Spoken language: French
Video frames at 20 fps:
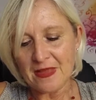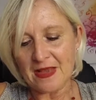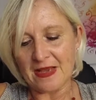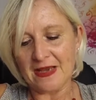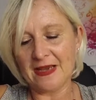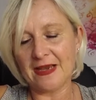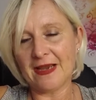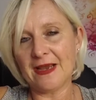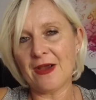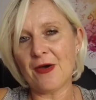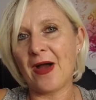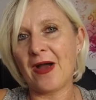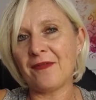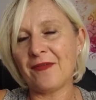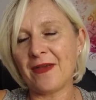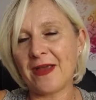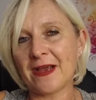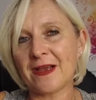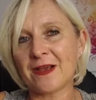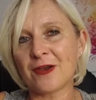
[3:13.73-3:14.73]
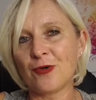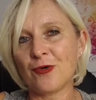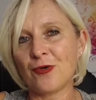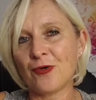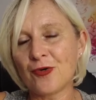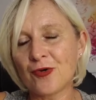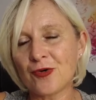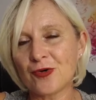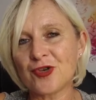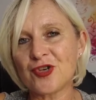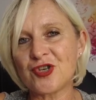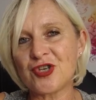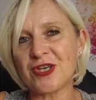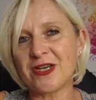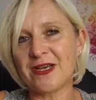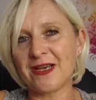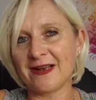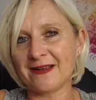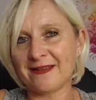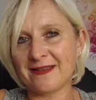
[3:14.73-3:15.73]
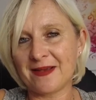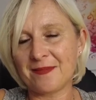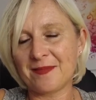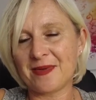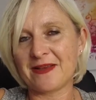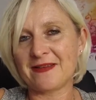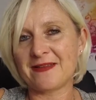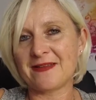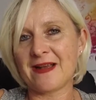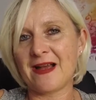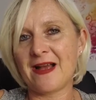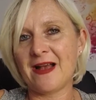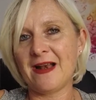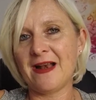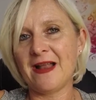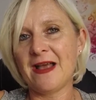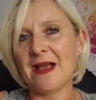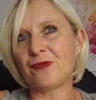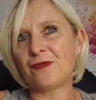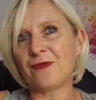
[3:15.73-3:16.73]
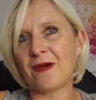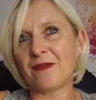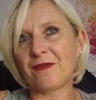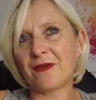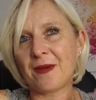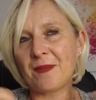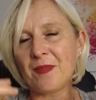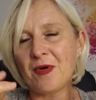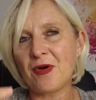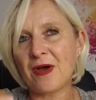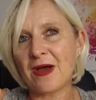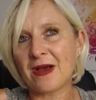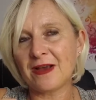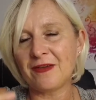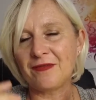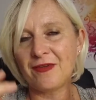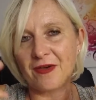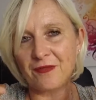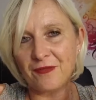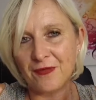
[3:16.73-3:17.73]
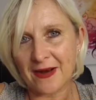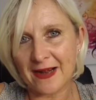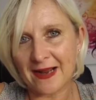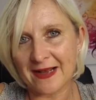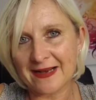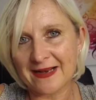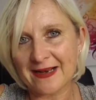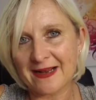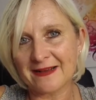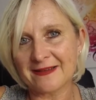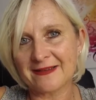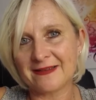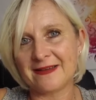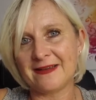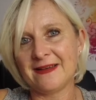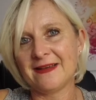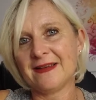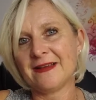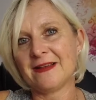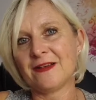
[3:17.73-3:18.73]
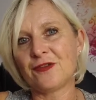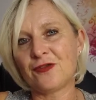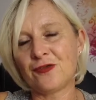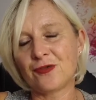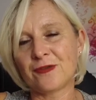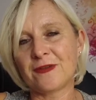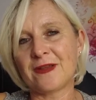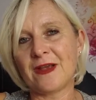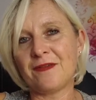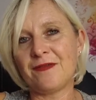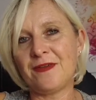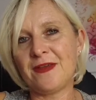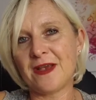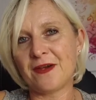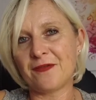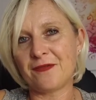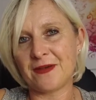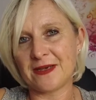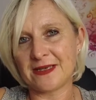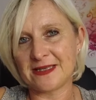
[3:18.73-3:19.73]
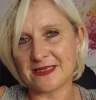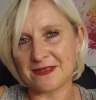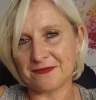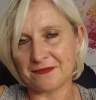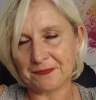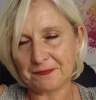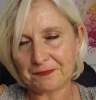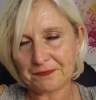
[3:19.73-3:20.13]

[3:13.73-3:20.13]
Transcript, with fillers: Et avec le coaching et le thème astral, tu vas vraiment arriver à faire la clarté sur ta vie affective.